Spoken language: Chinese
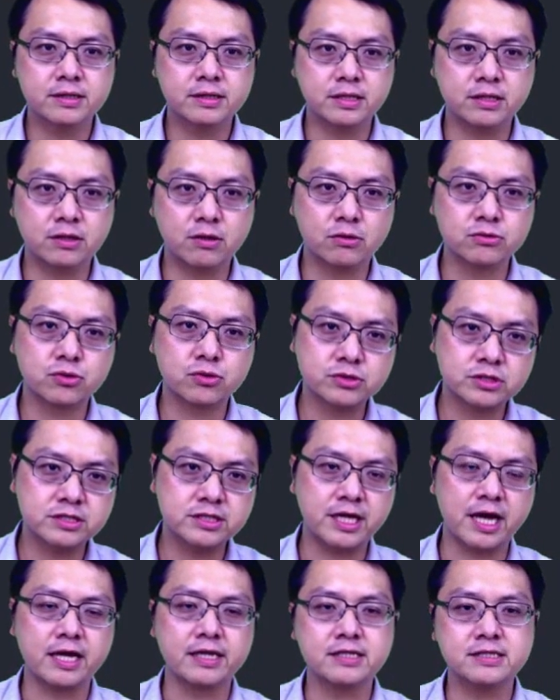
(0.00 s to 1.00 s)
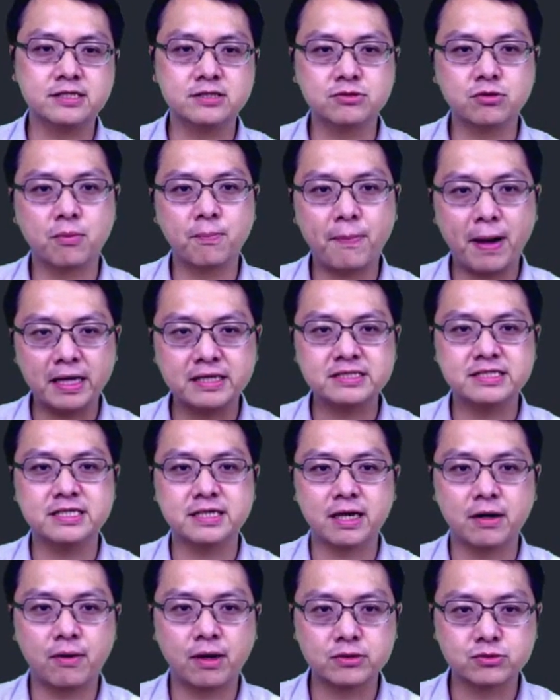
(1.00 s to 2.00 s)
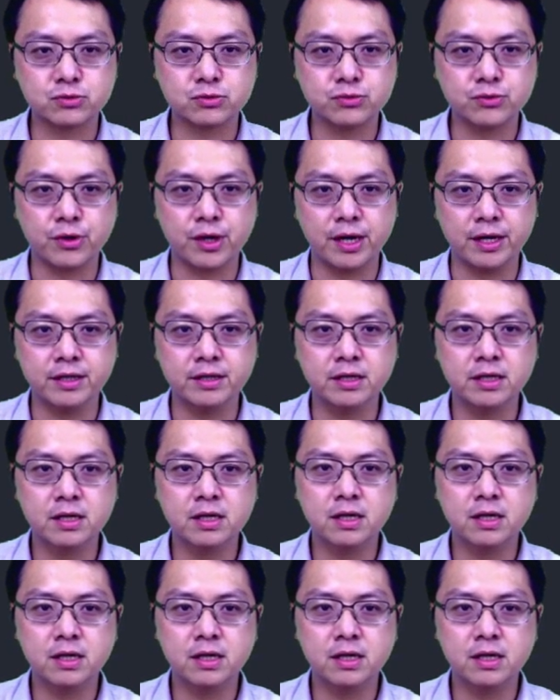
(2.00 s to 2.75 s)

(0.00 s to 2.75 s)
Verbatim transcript: 提供中心点，提供半径可以画出圆。